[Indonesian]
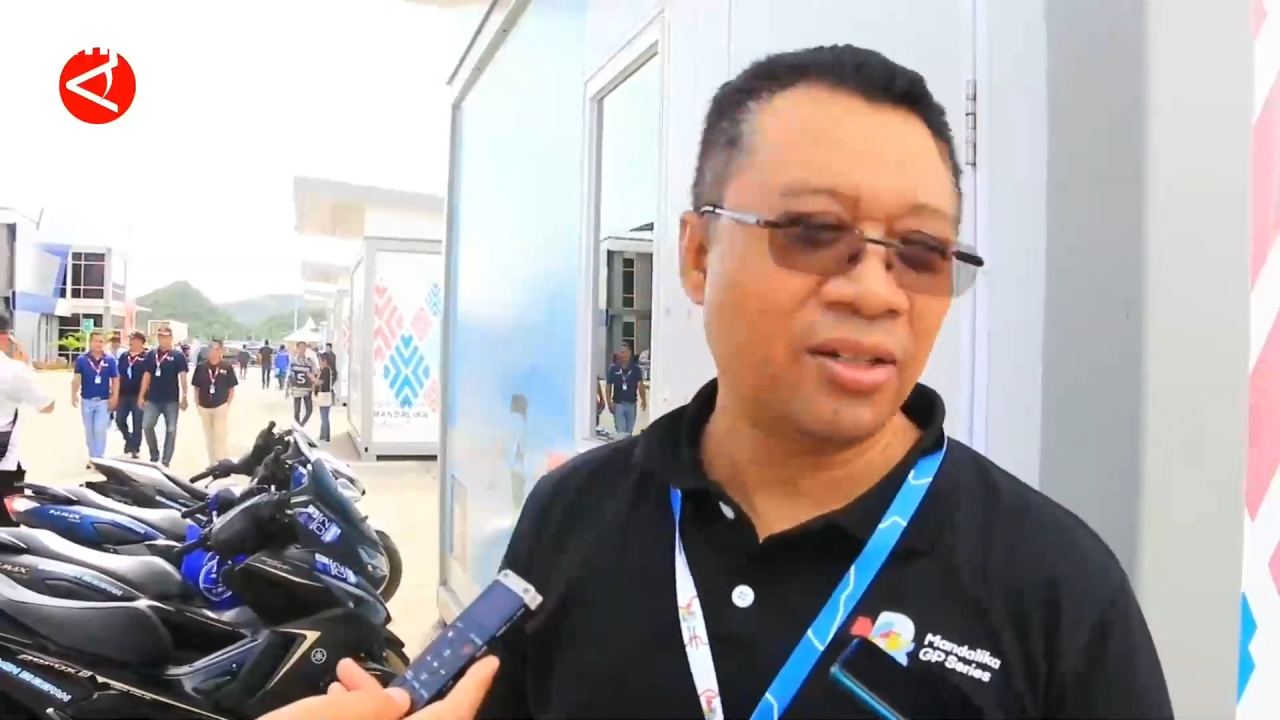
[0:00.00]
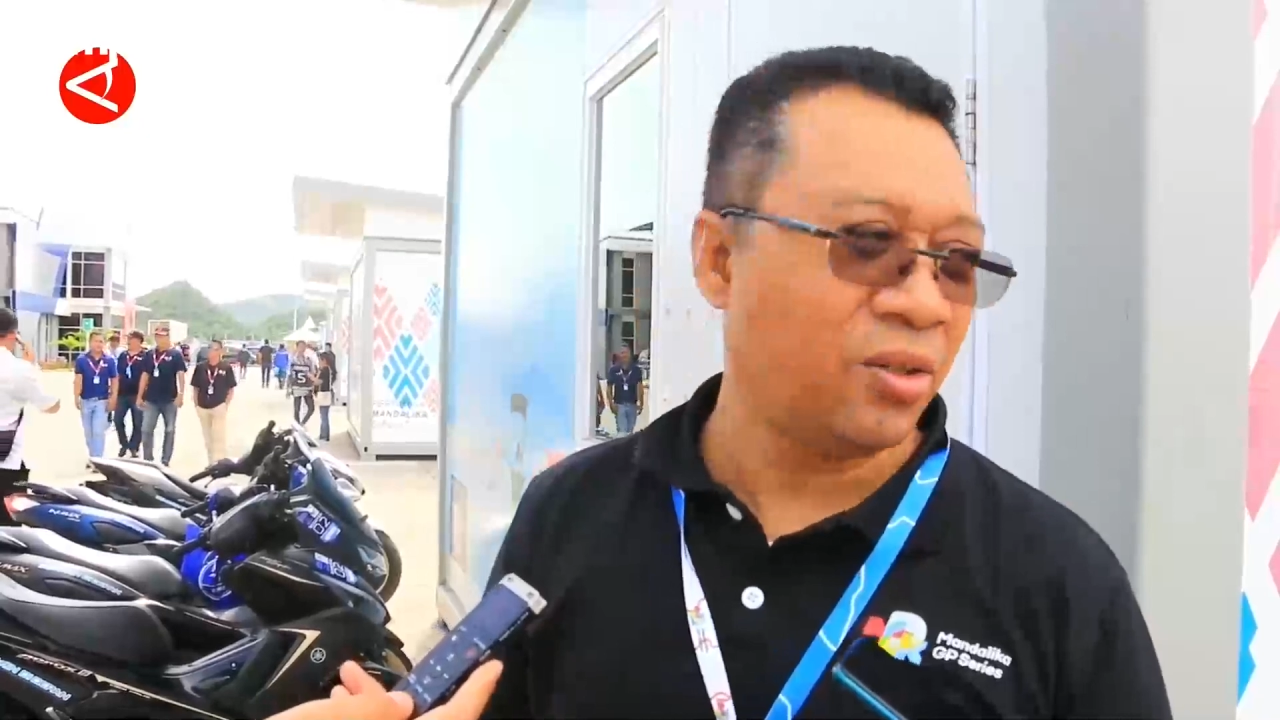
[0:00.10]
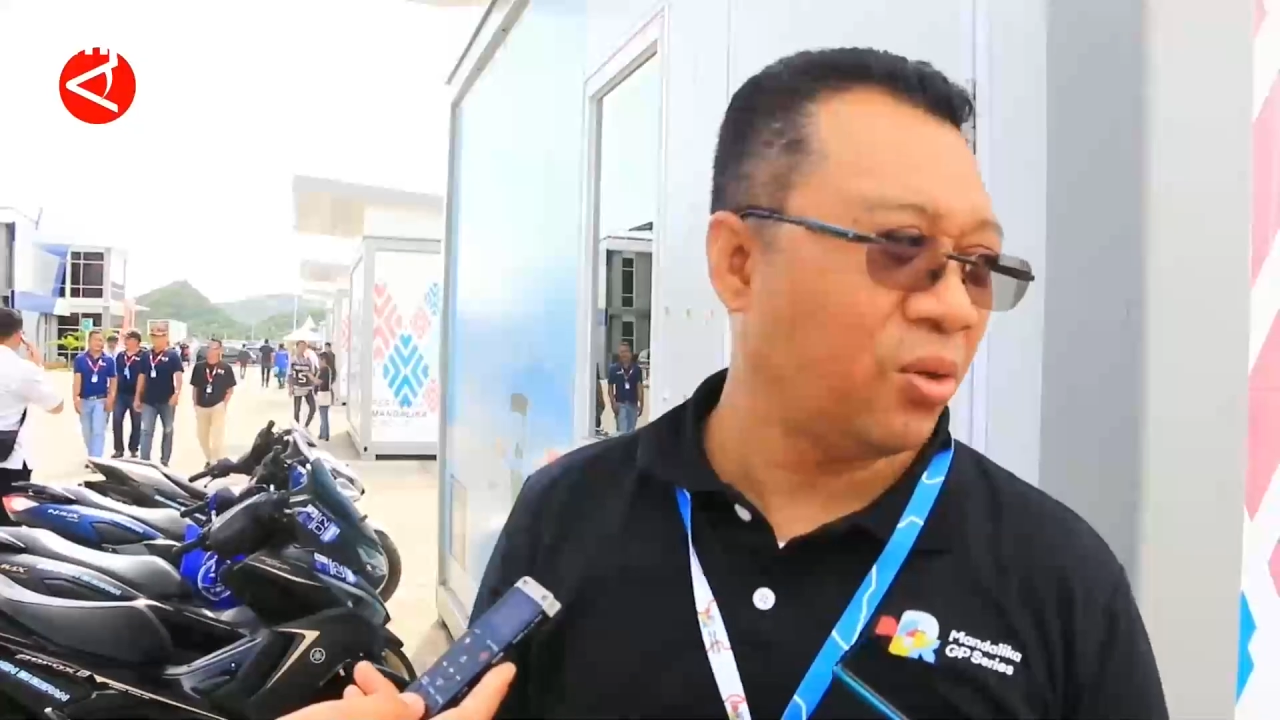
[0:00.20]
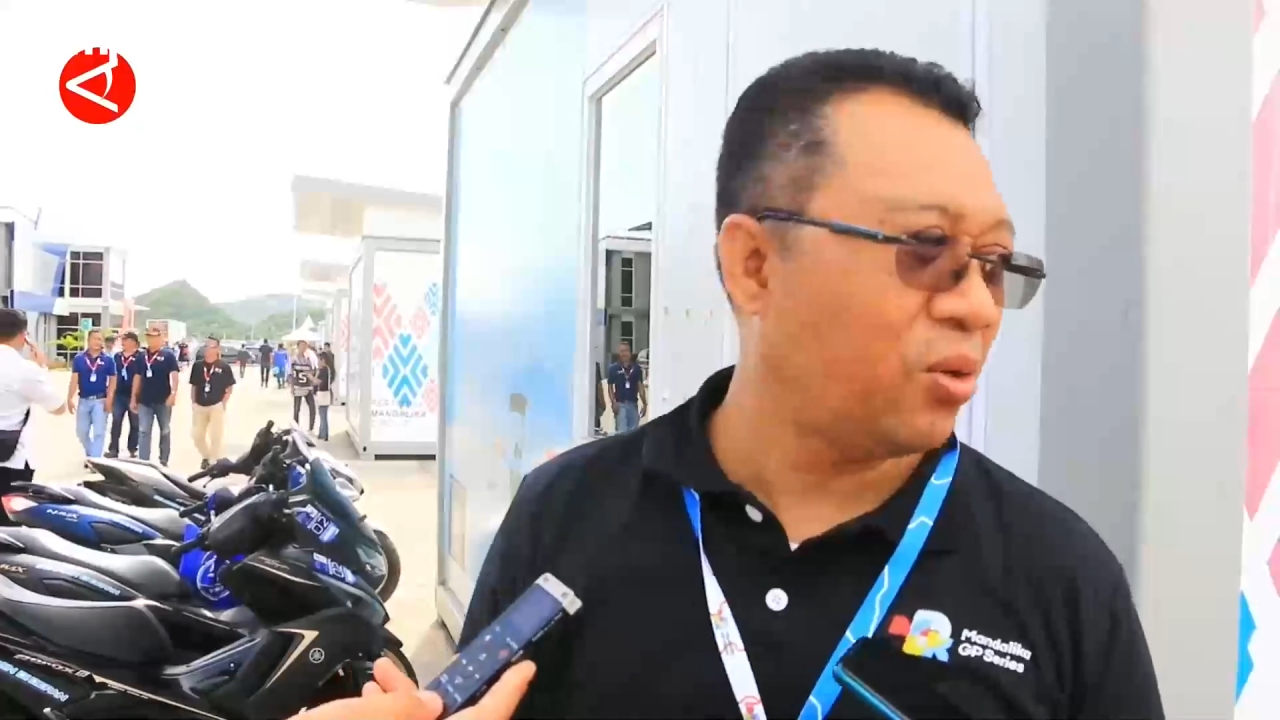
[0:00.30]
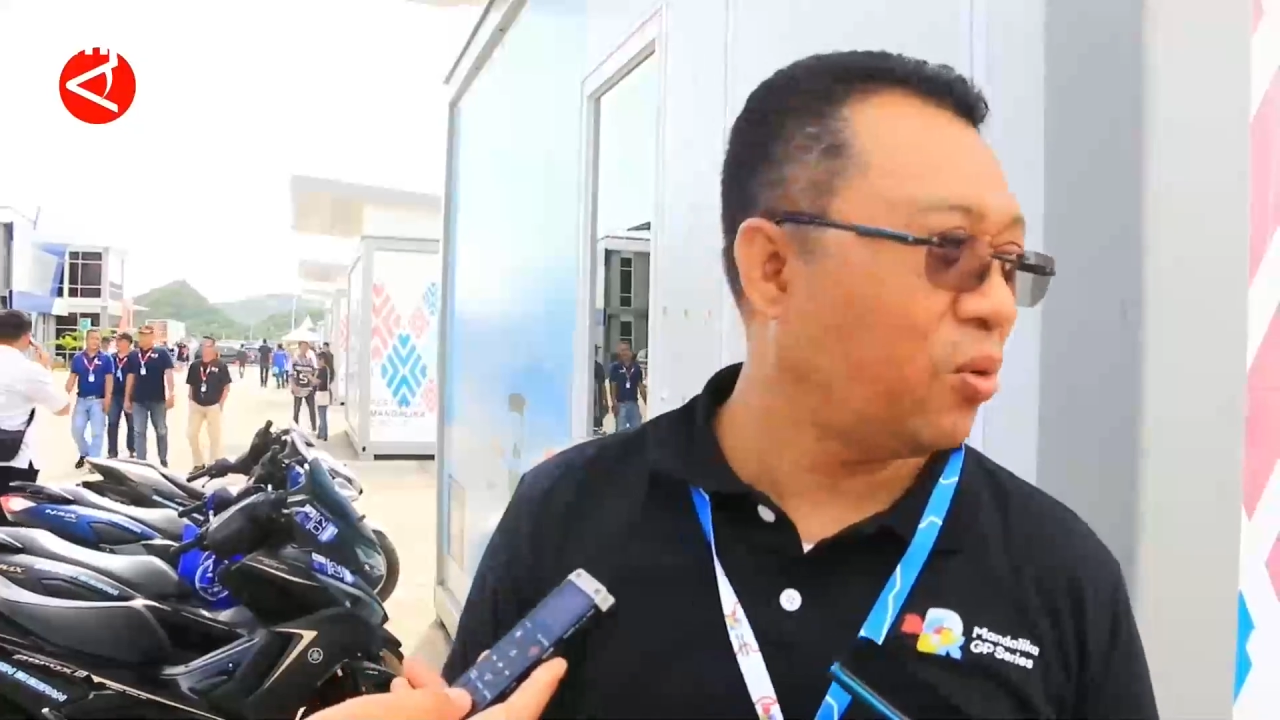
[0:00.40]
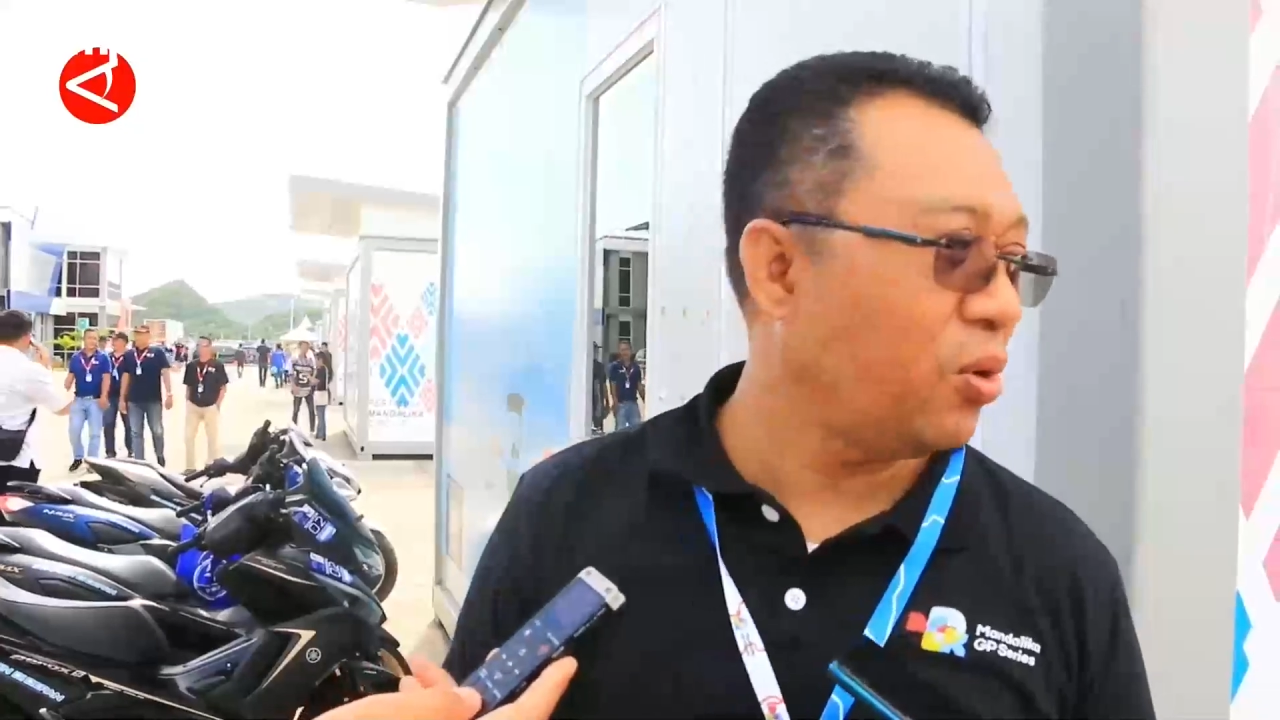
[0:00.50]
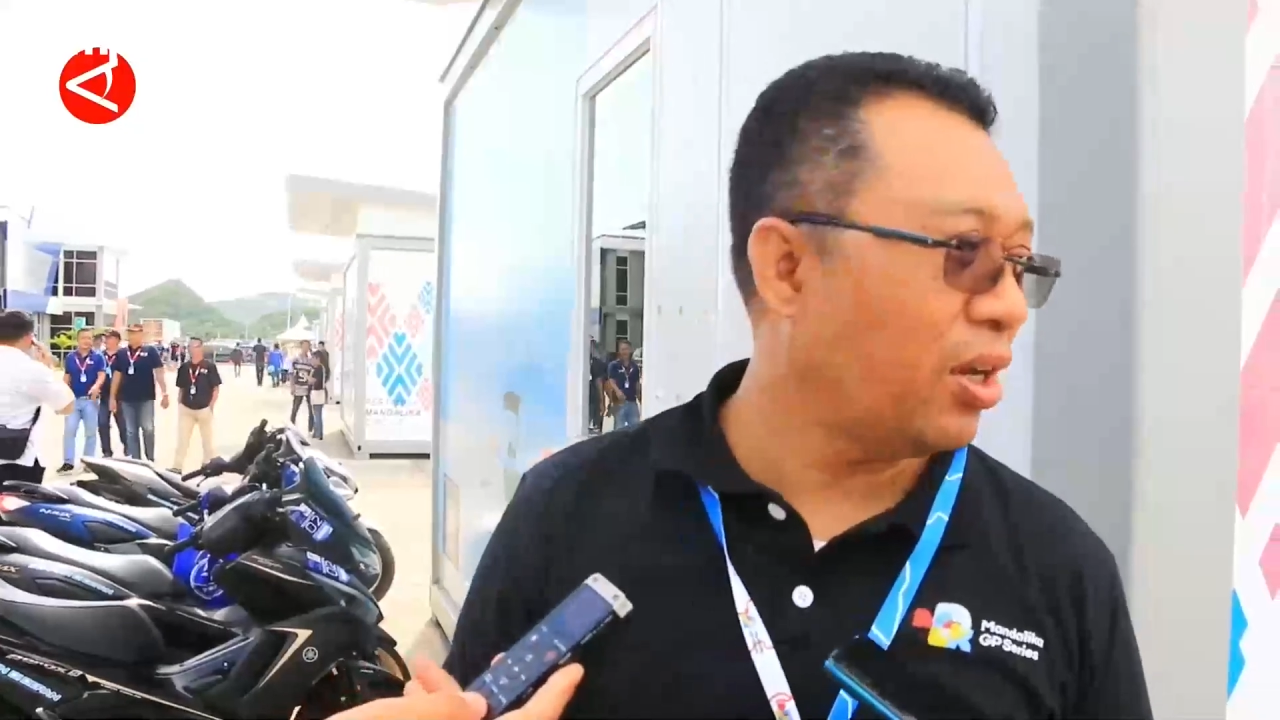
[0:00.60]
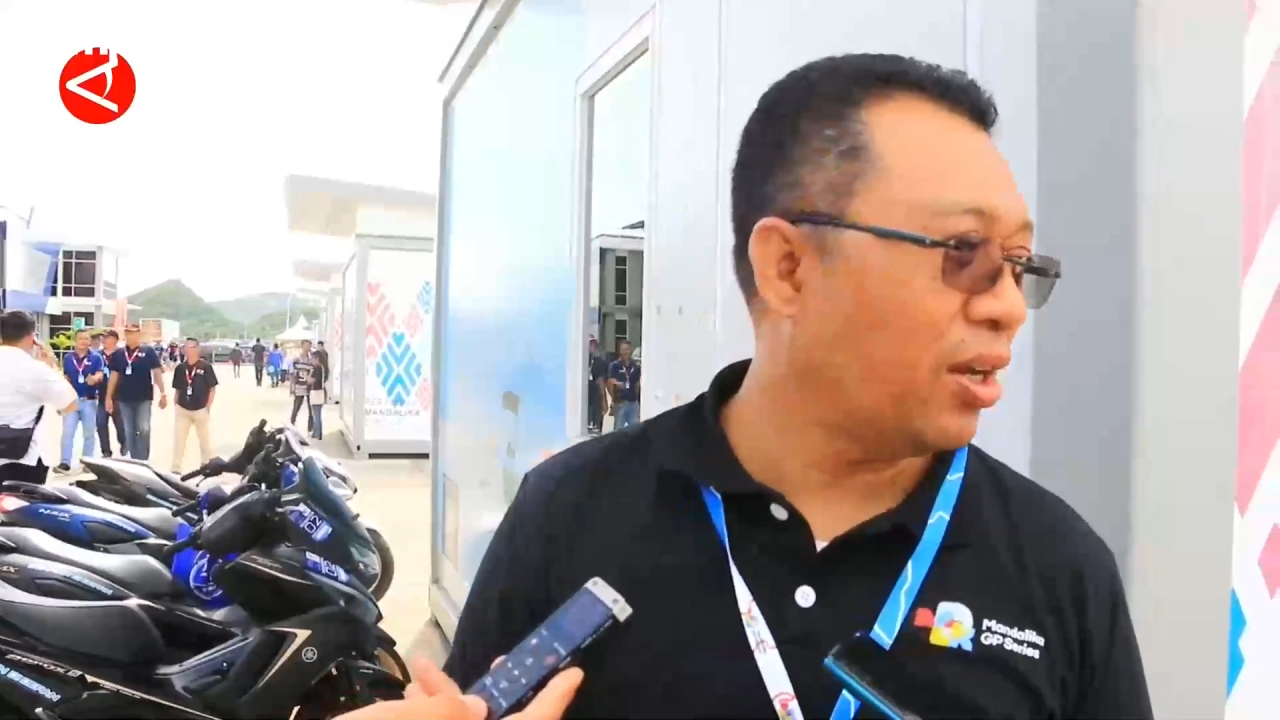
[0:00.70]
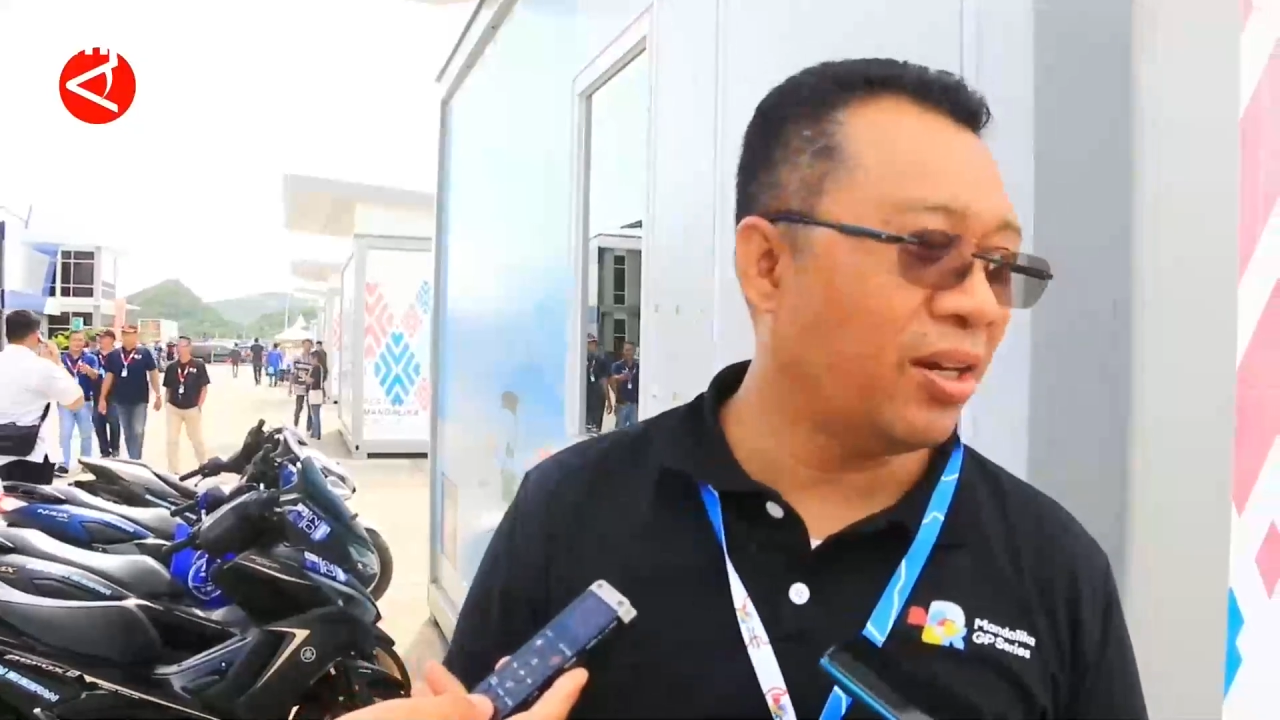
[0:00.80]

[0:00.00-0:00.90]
seluruh dunia.